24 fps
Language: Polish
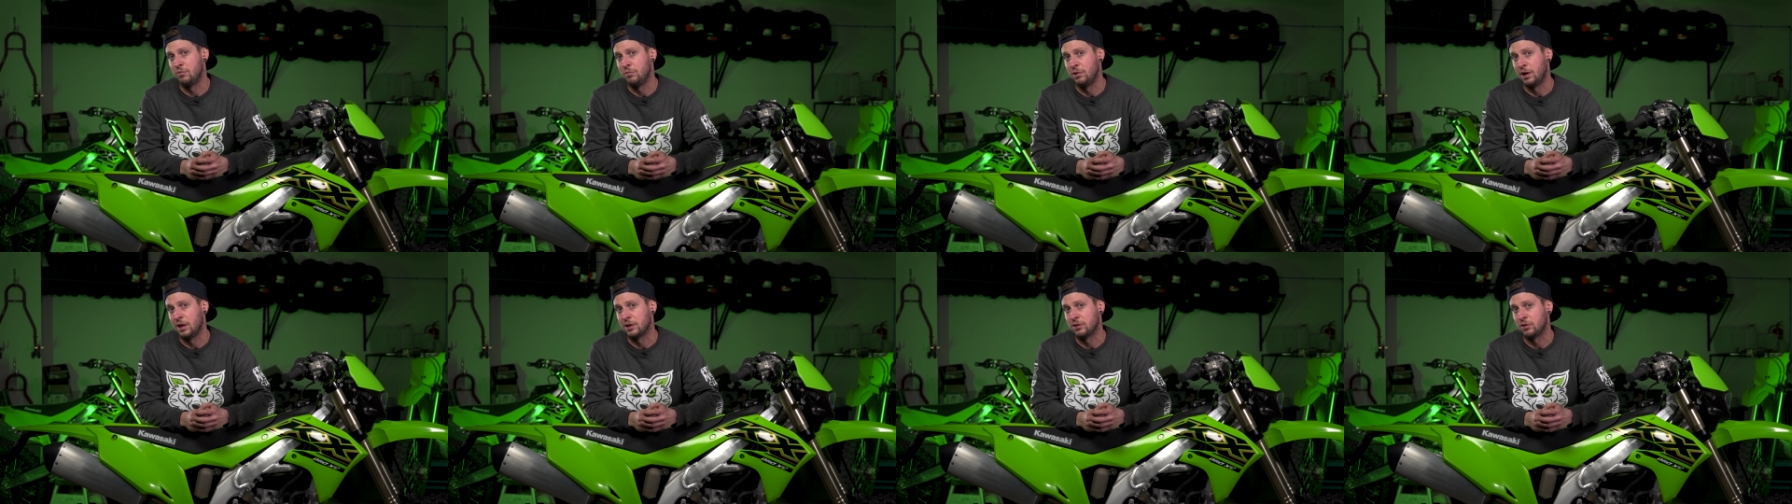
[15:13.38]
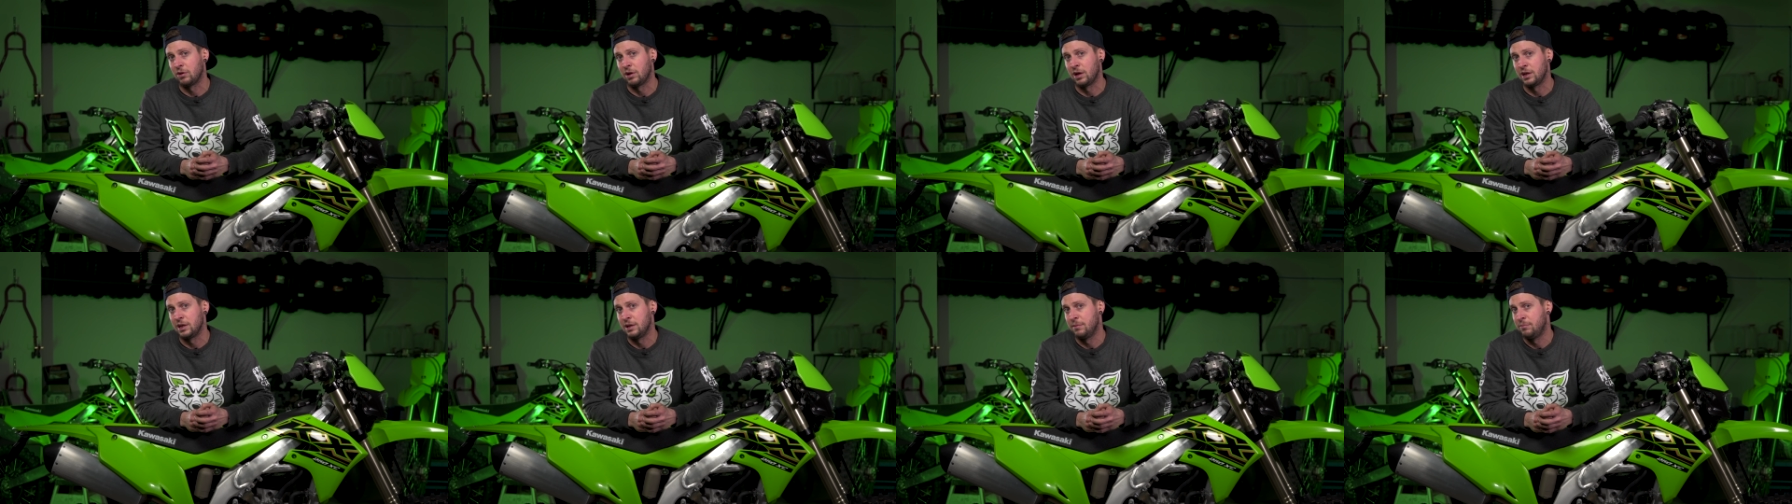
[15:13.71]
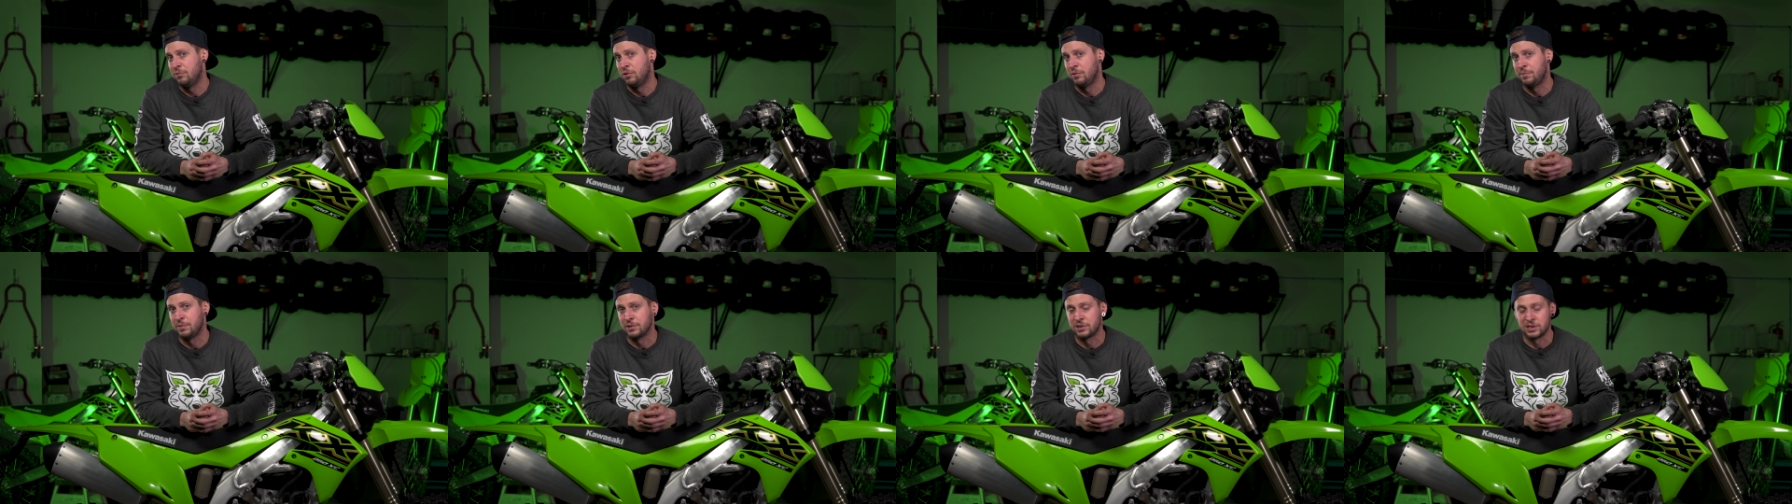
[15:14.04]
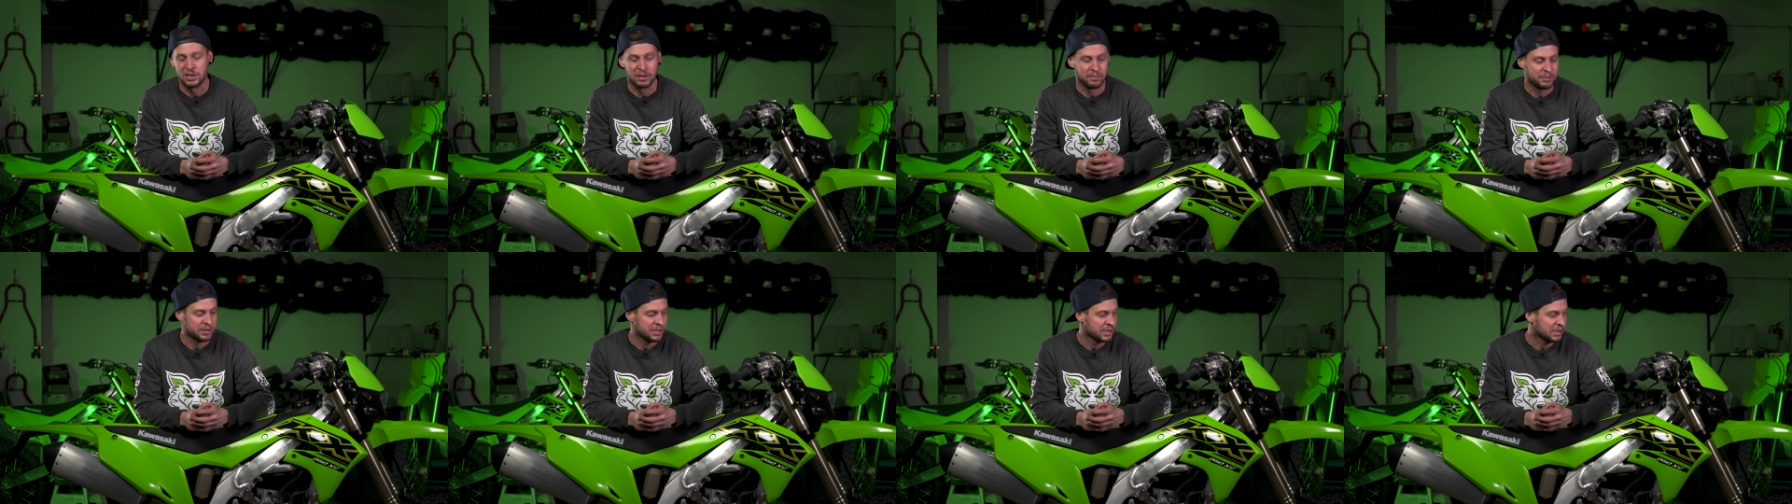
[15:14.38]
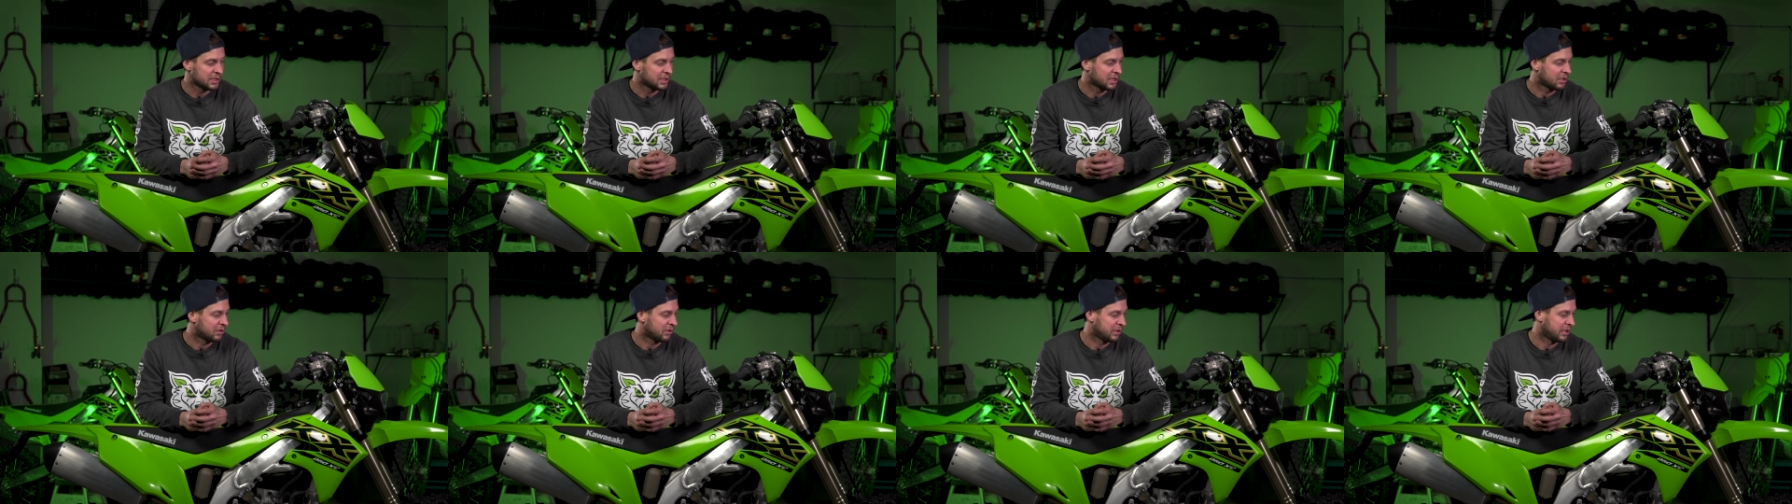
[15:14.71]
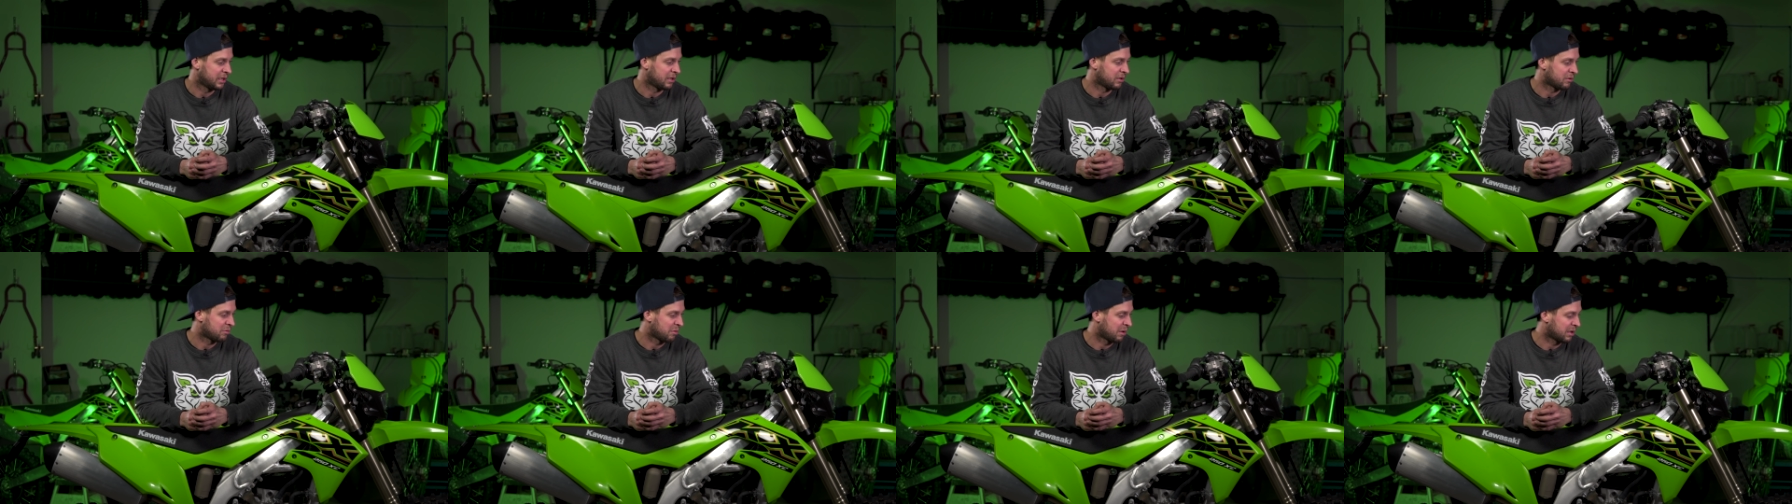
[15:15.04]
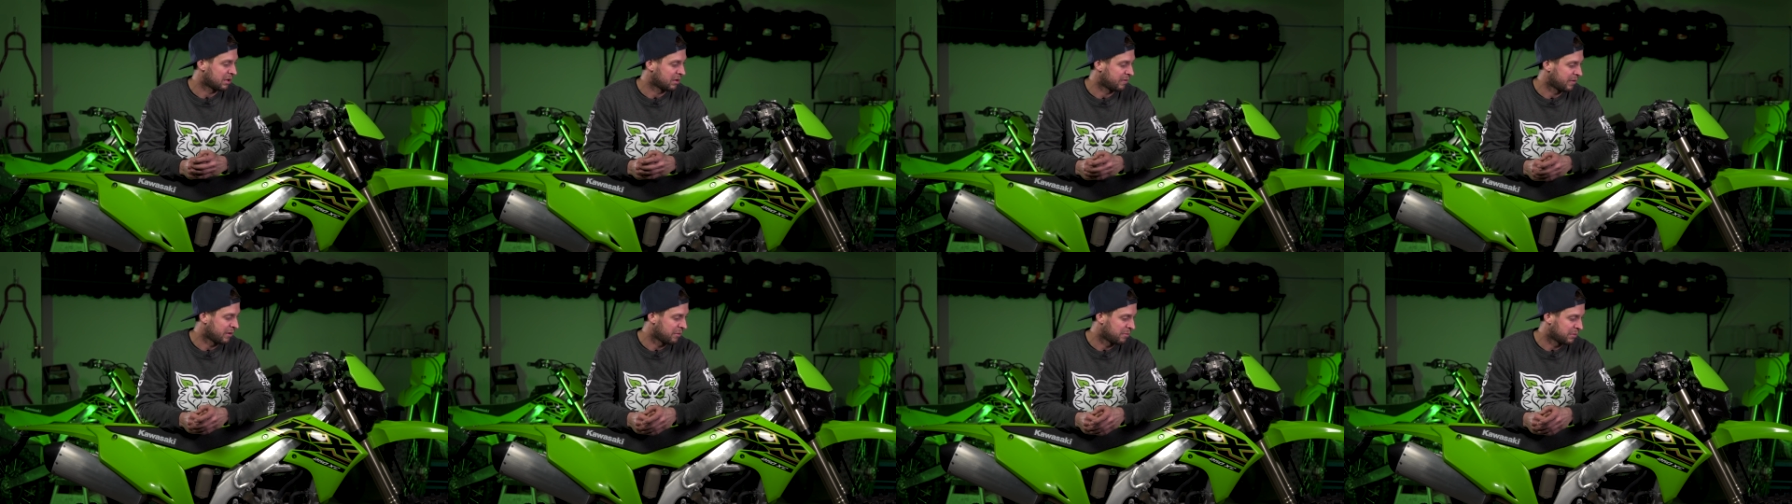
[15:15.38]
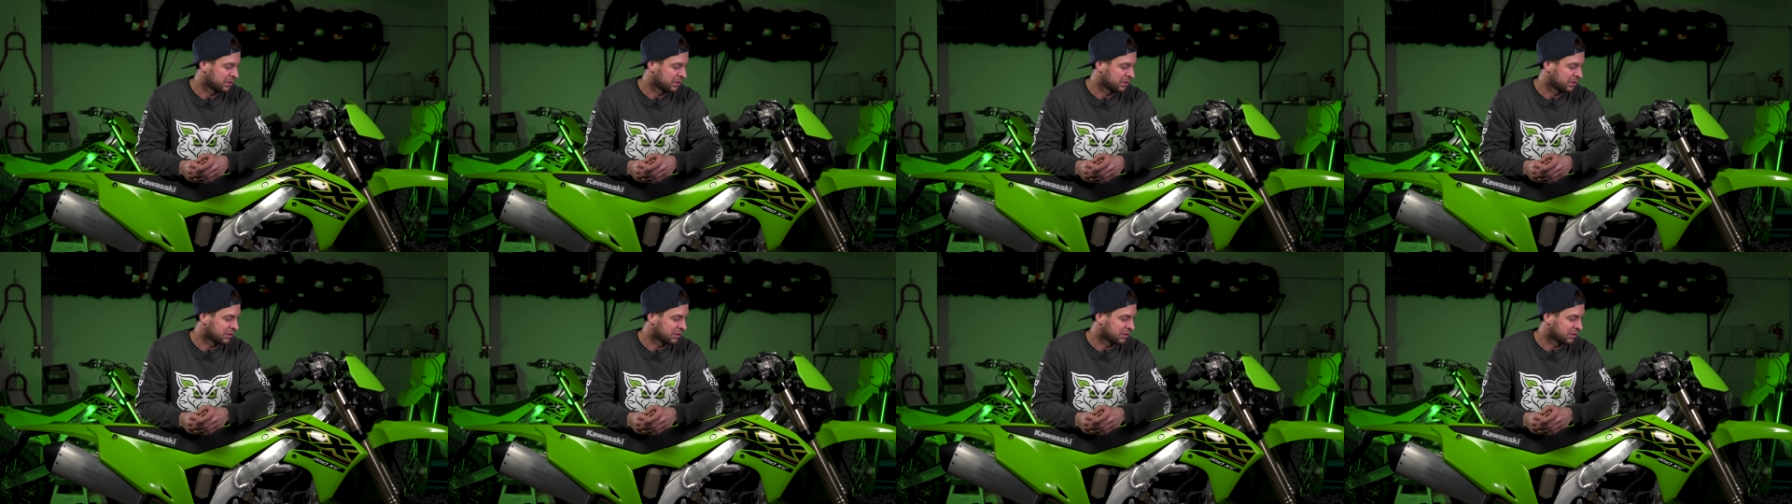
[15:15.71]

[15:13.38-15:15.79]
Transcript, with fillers: akumulatora, nie było potrzeby, nigdy go nie rozładował.